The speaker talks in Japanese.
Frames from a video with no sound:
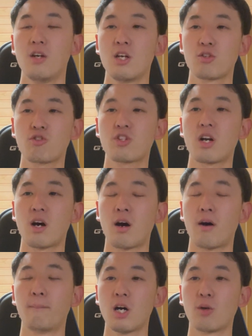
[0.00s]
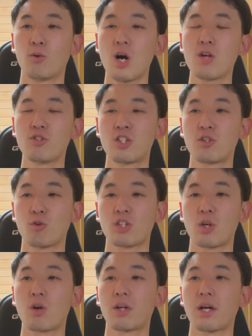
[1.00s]
そしたら、あの、ある視聴
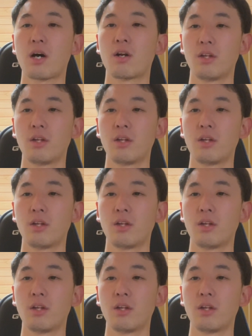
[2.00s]
者の方から